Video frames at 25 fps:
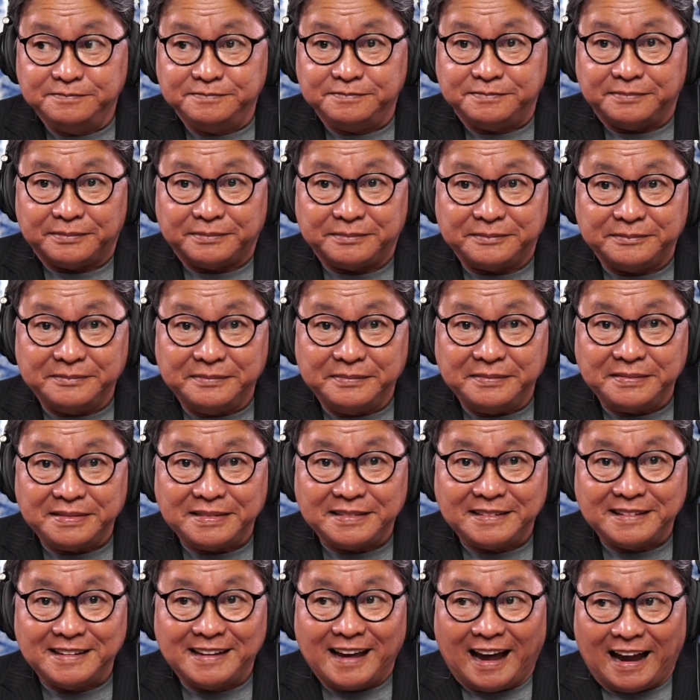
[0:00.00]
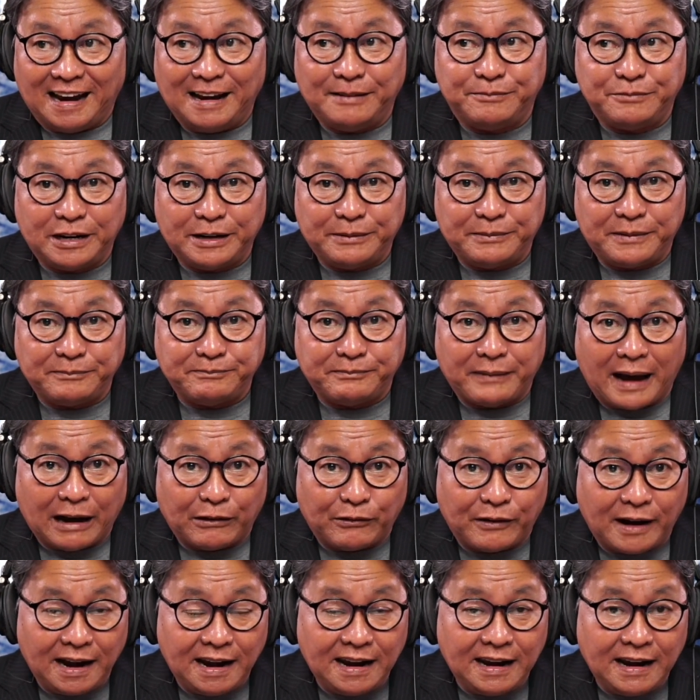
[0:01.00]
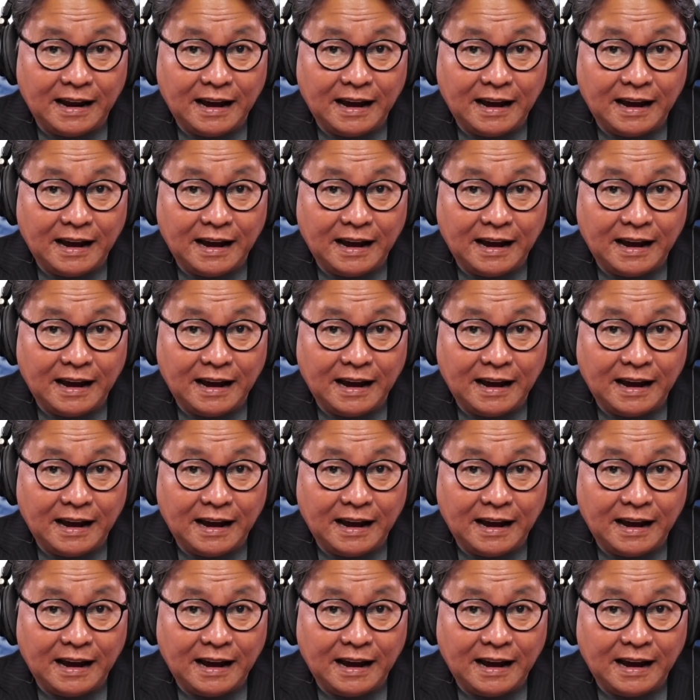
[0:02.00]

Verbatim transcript: Hmm? Alam mo namang bawal?